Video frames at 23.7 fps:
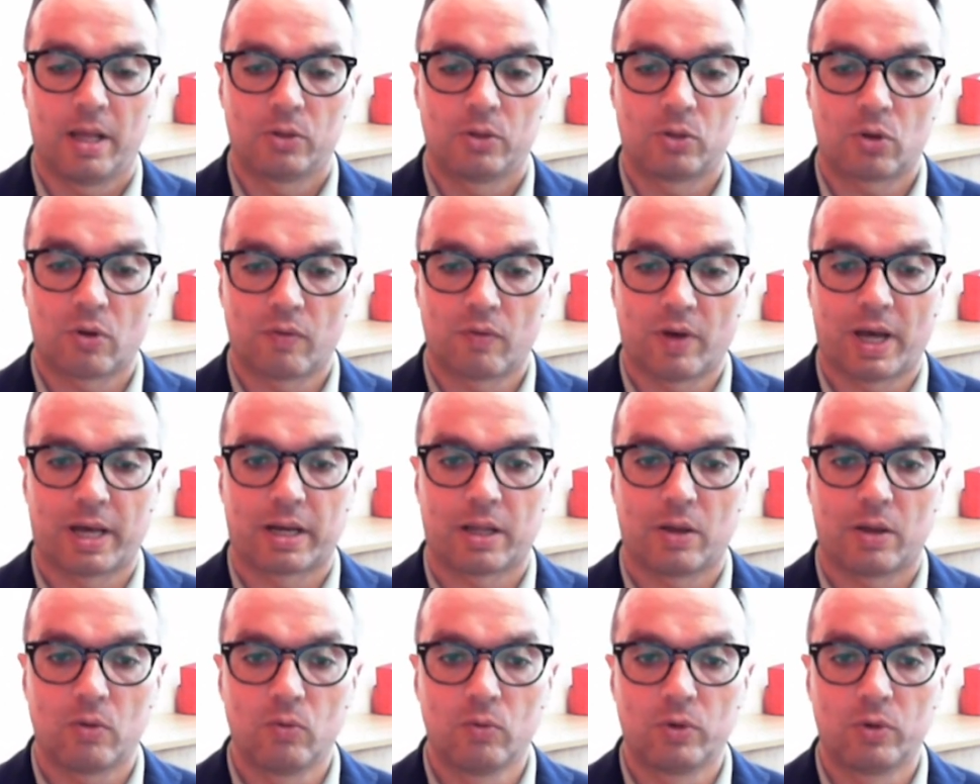
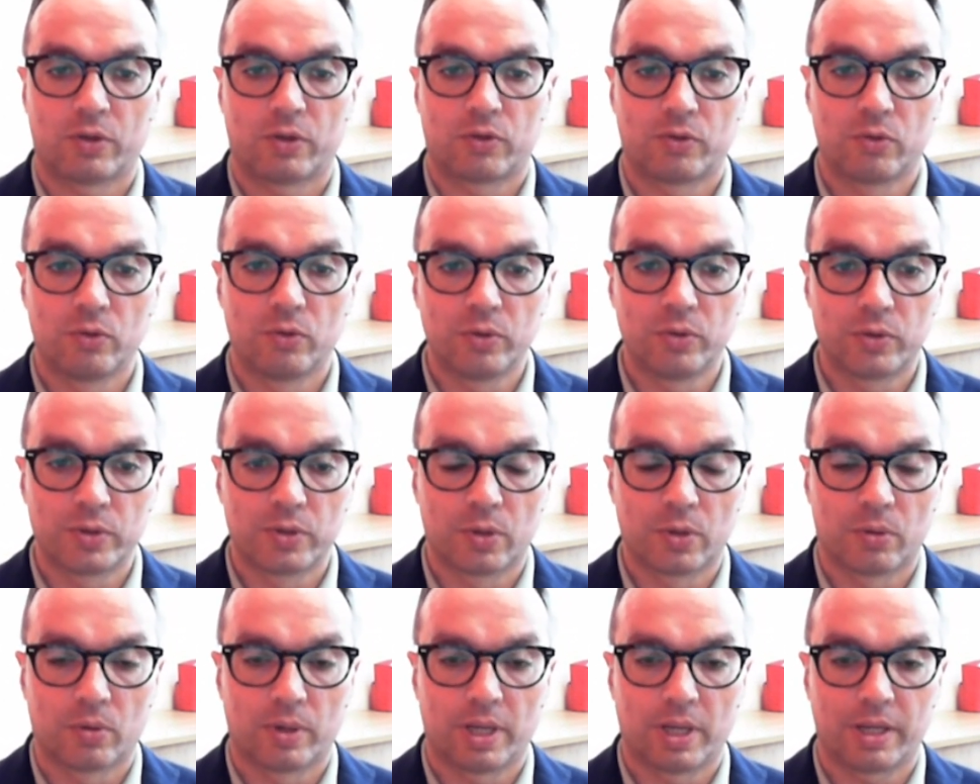trovare una
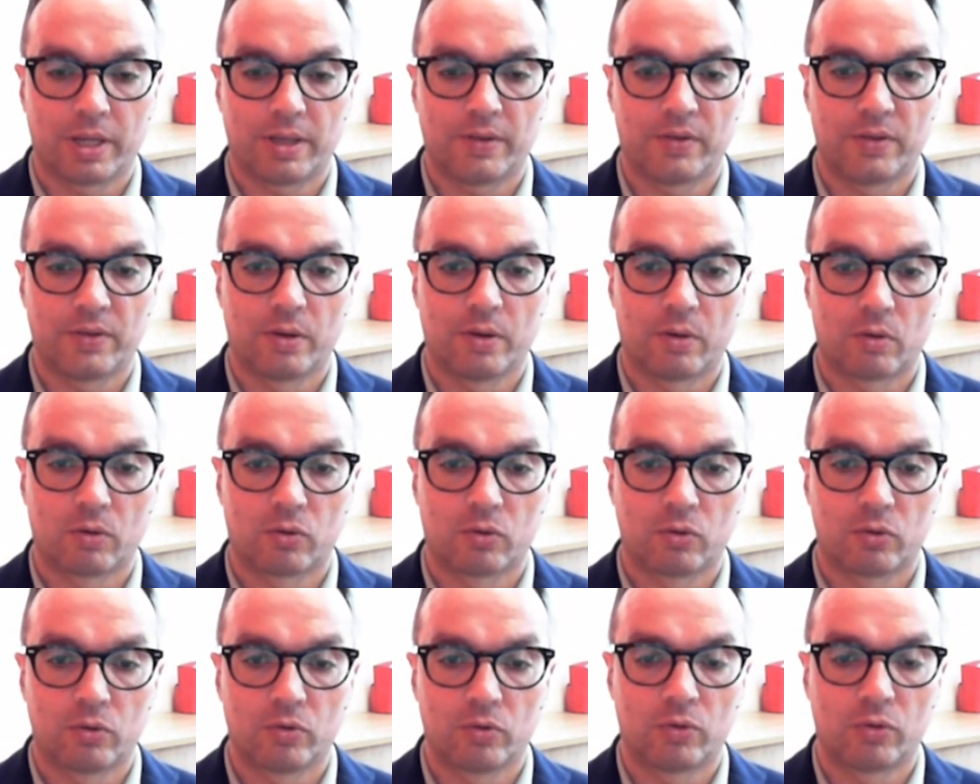soluzione che sia una
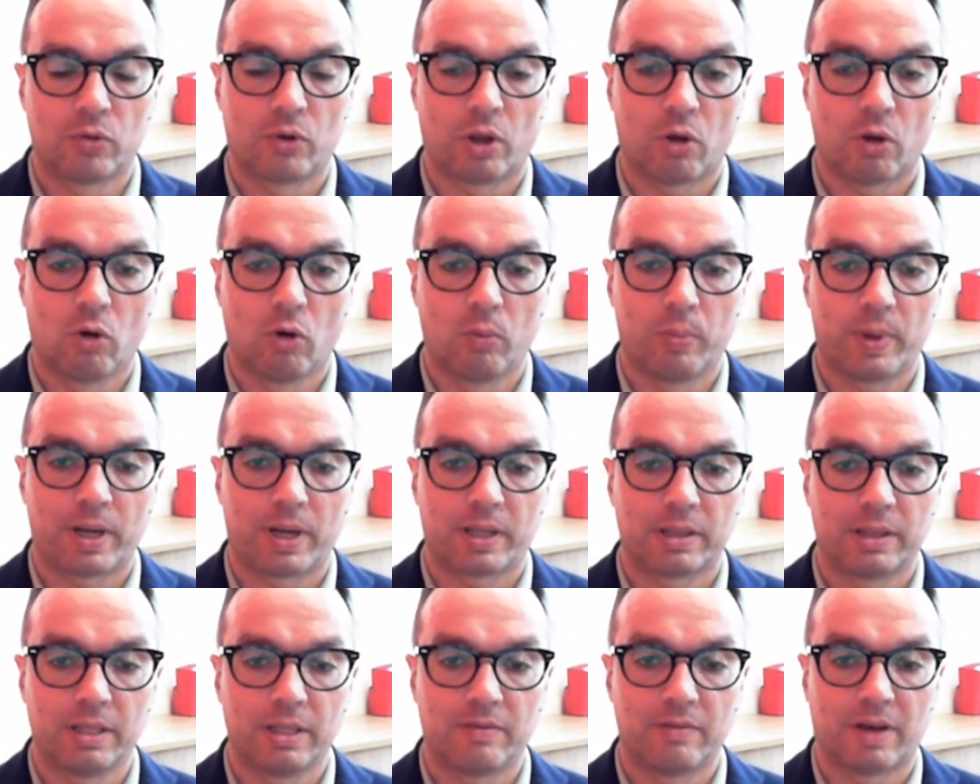soluzione
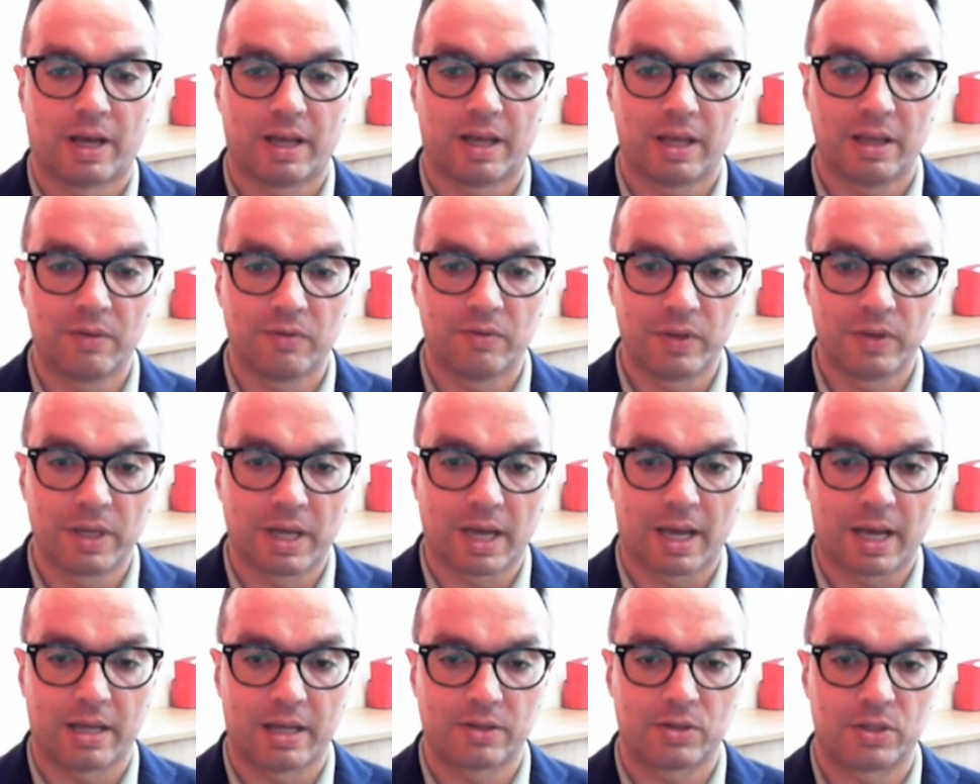operativa
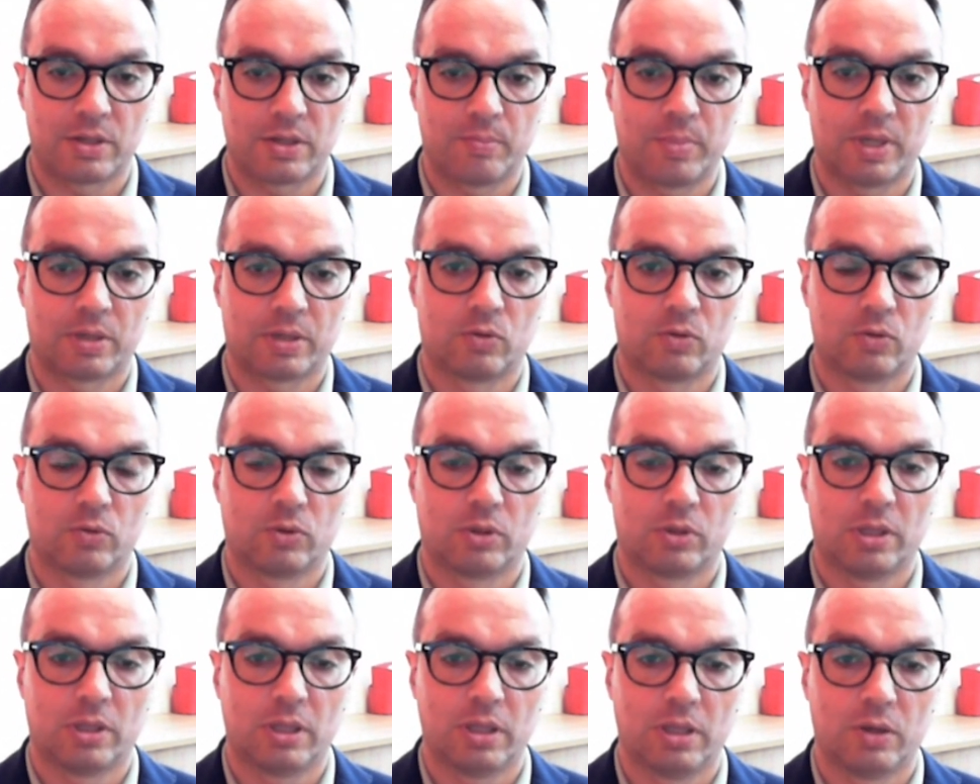efficace per
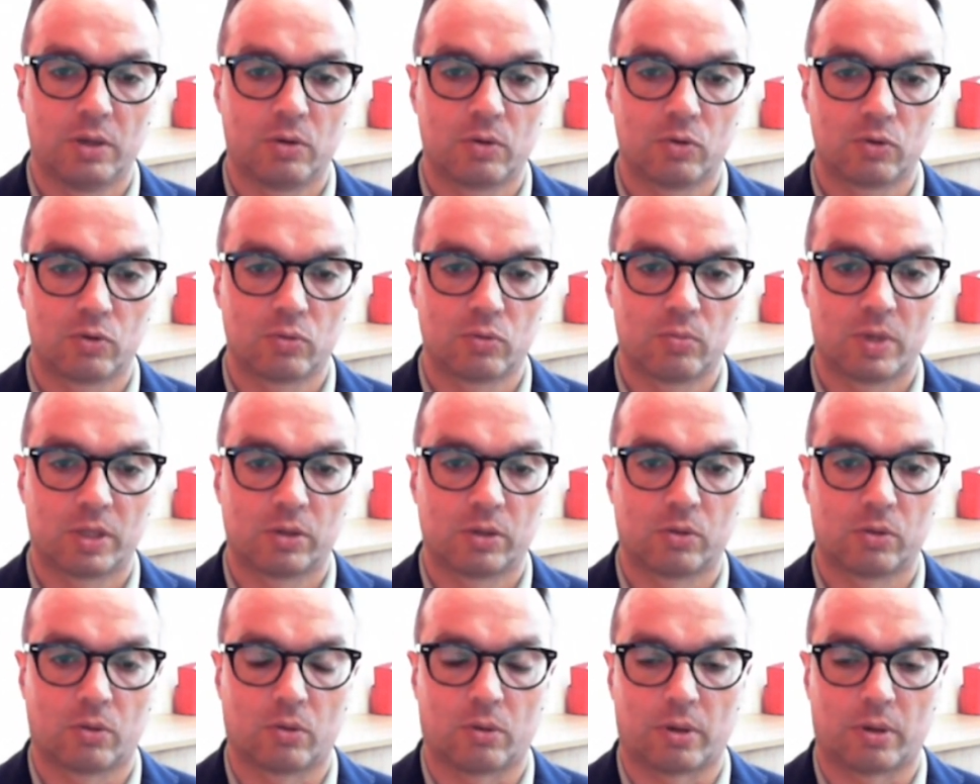tutti i
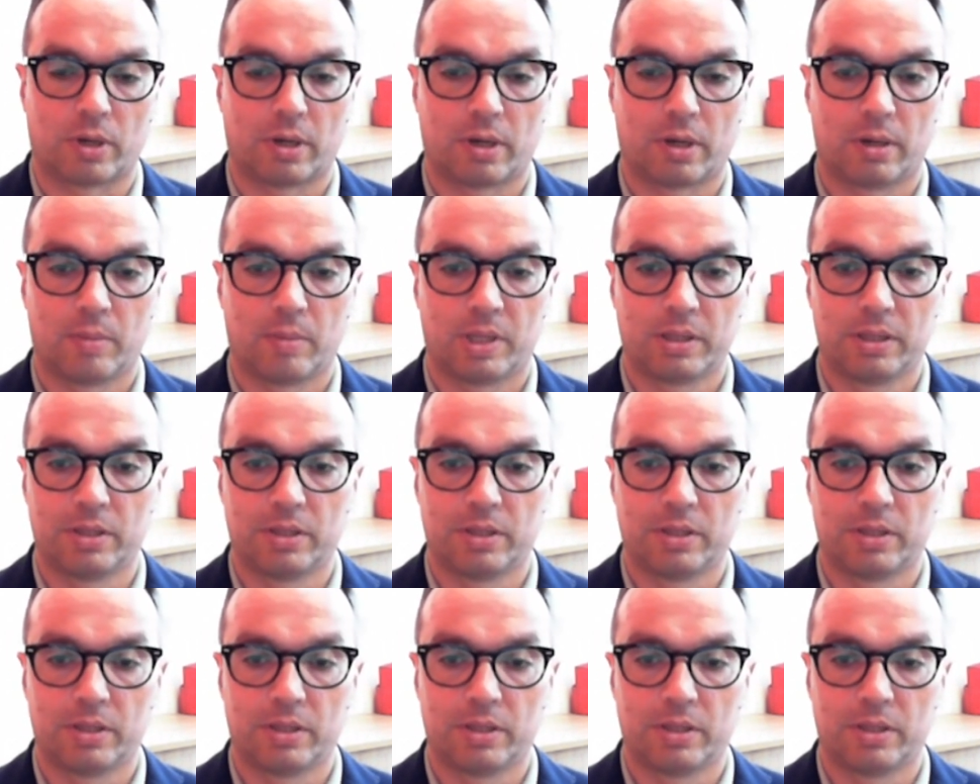consumatori. Okay.